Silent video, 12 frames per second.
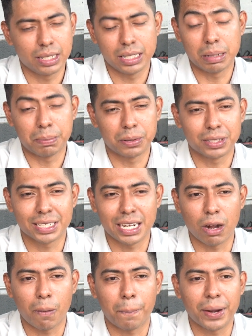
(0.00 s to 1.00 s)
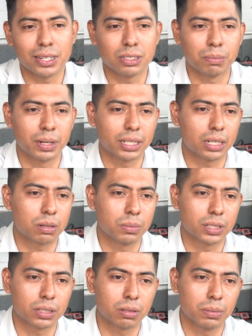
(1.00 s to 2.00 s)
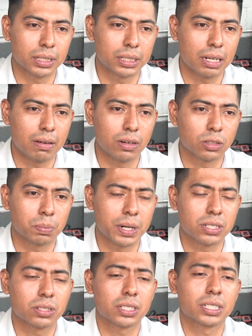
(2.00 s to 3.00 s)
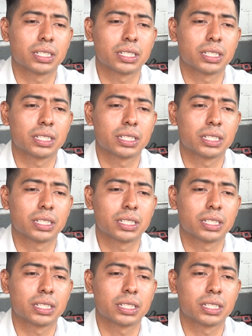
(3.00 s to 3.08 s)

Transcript: y de por sí ya los precios, ¿verdad? Como te comentaba, los precios